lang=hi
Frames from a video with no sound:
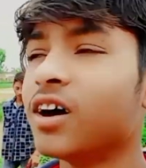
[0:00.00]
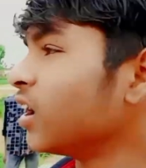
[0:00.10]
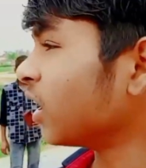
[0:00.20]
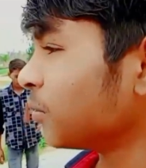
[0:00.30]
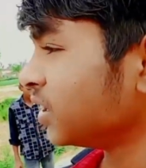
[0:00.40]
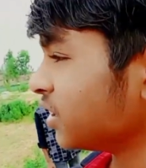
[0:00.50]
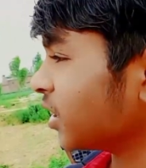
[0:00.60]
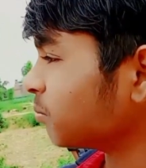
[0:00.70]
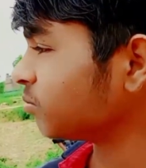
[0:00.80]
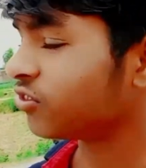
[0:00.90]
अभी हम
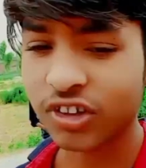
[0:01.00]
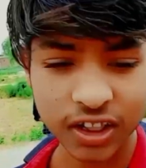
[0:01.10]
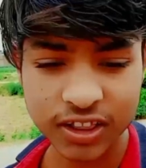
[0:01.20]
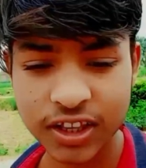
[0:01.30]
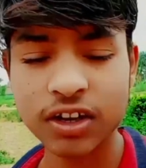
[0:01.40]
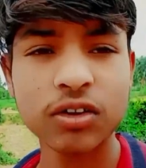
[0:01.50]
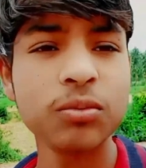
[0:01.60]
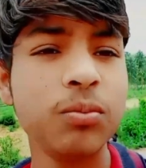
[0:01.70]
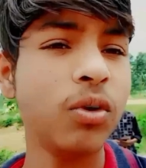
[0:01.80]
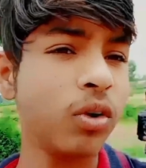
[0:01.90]
चलते
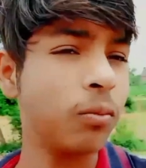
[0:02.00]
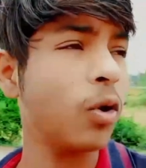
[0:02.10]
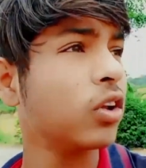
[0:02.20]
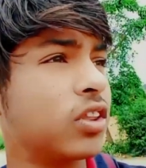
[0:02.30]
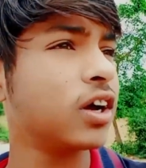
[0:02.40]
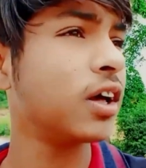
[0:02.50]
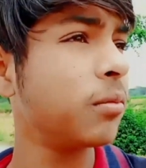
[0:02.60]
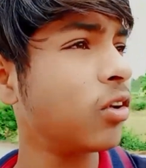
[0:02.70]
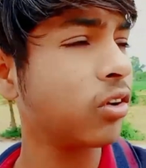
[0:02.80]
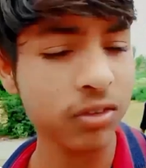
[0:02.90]
हैं बहुत तंगड़ा
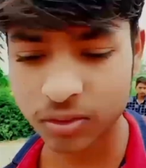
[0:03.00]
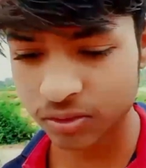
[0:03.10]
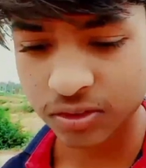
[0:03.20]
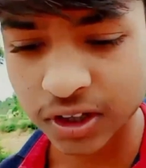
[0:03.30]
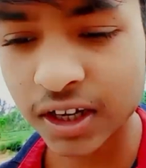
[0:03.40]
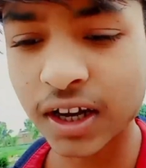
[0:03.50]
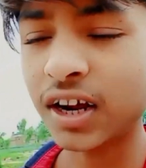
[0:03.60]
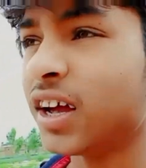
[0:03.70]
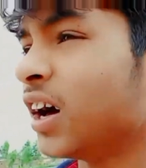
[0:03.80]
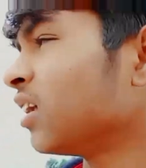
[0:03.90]
बिलो सीन आ रहा है
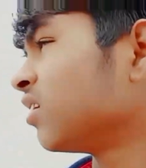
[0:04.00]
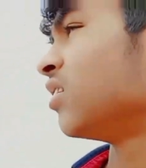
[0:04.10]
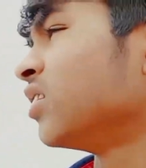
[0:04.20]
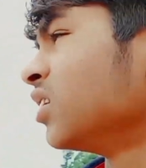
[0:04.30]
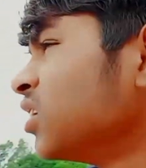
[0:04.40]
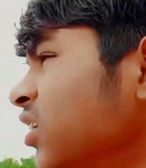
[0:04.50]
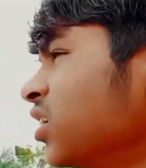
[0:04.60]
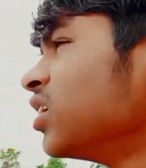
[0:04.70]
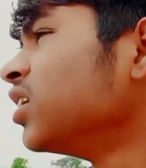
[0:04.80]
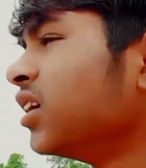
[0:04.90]
यार
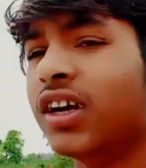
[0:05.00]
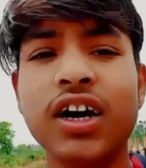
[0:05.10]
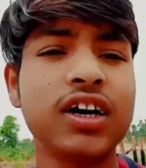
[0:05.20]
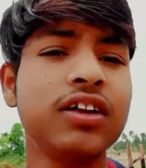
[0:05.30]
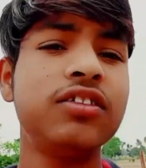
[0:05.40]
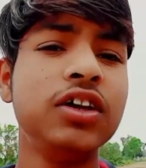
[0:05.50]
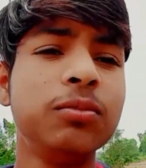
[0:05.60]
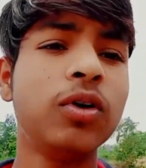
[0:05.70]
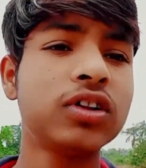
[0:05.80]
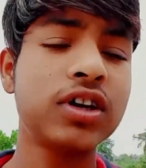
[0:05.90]
यहाँ का सीन
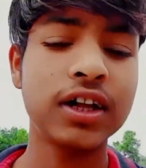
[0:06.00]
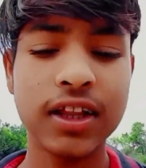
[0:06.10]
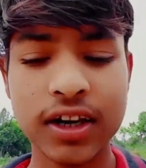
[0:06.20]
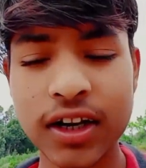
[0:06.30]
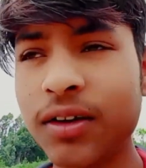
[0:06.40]
बहुत कदर है